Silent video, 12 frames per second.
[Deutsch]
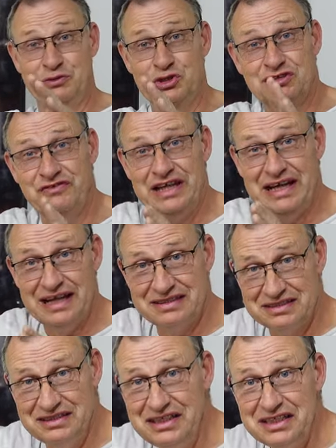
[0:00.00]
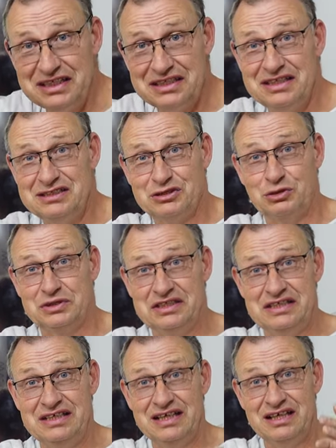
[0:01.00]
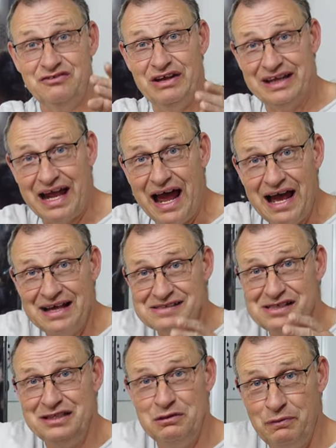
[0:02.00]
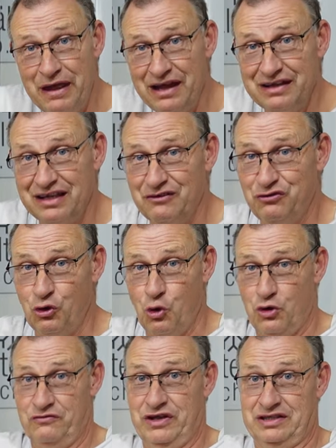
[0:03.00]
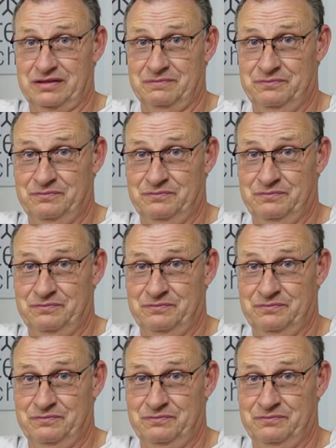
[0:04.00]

müssen wir jetzt nicht diskutieren, wenn Gas in die Berge geflogen wird.